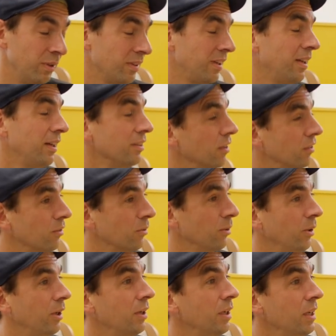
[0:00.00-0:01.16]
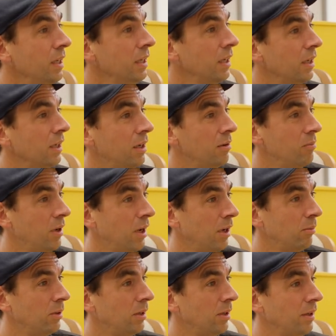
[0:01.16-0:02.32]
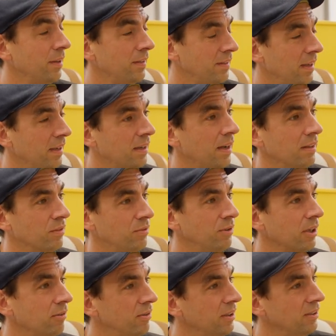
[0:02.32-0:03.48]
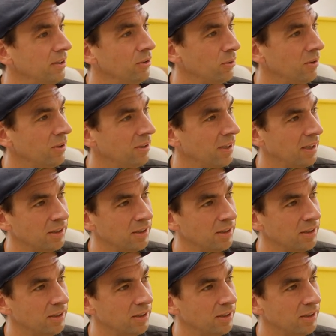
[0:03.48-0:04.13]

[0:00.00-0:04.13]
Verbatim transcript: mir sehr leid, das zu hören, ähm, aber sehr krass, wie reflektiert du dann da